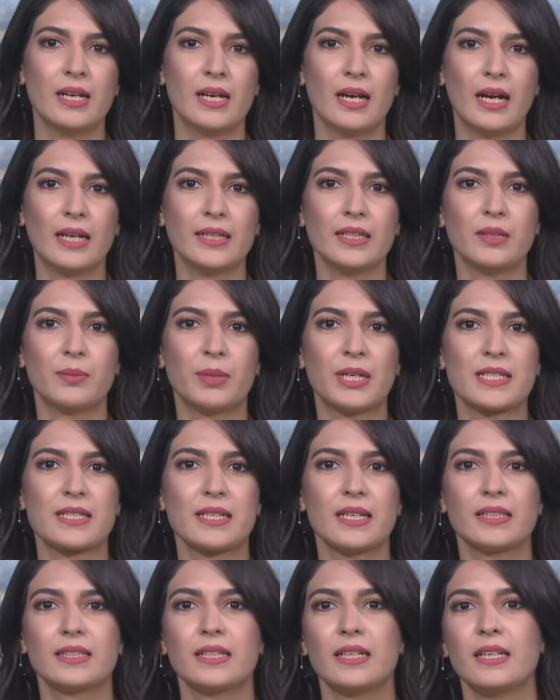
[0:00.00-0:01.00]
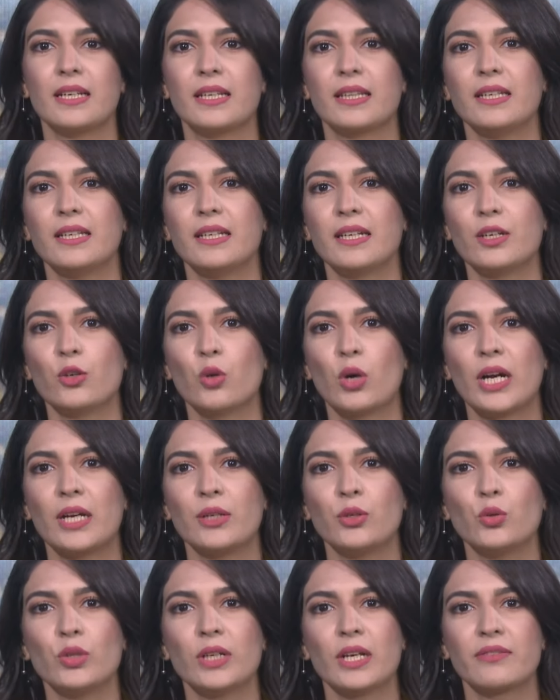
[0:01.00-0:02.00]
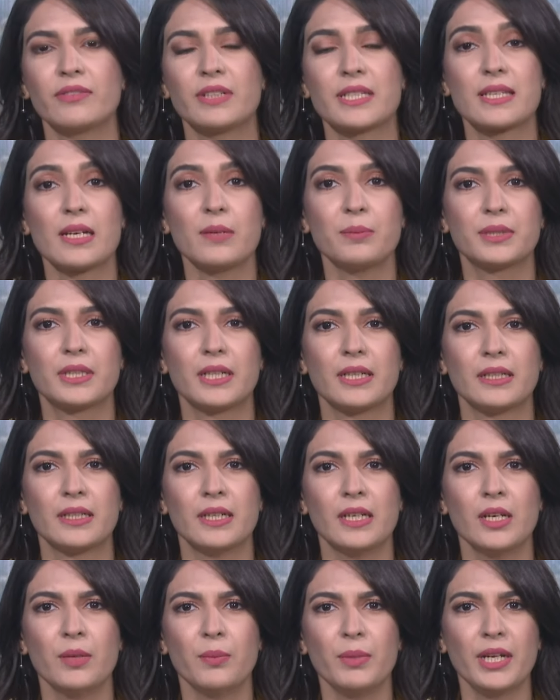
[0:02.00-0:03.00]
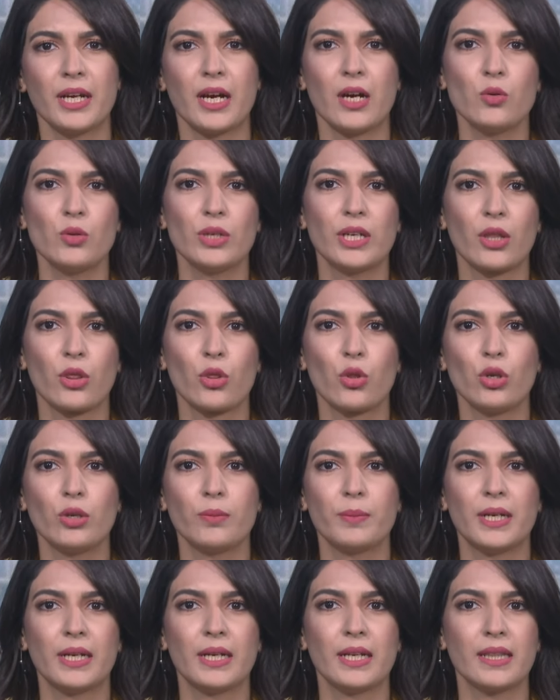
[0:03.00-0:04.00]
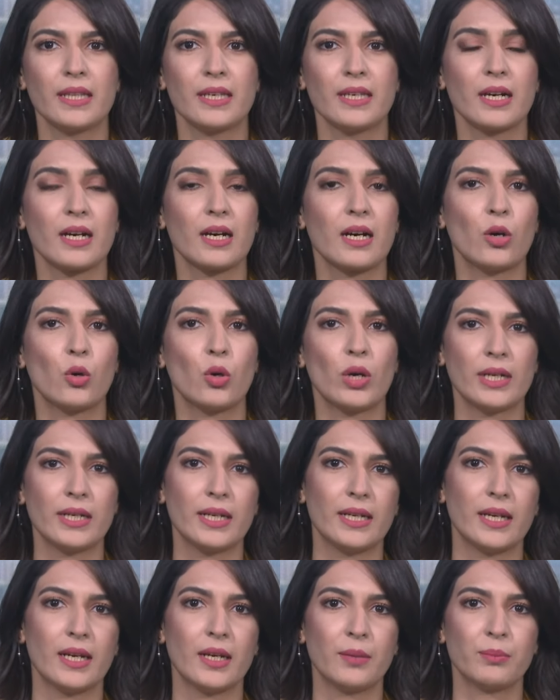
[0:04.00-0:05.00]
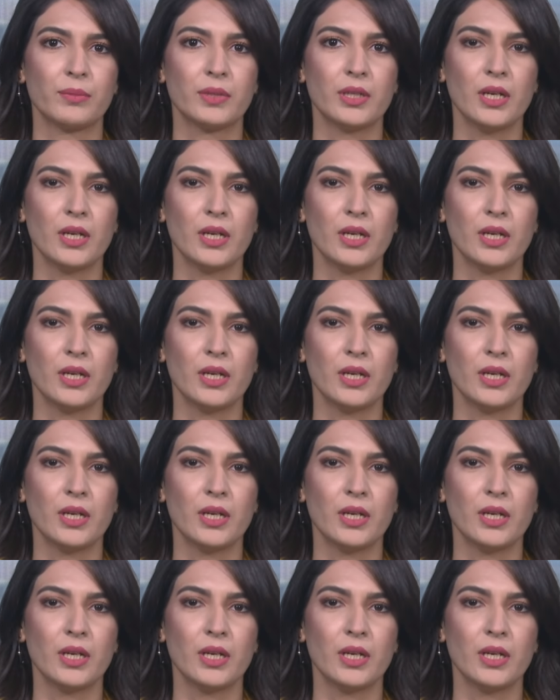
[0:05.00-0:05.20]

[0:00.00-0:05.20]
عن الماساه الذين يعانون في صمت من هول الظلم الذي يقع عليهم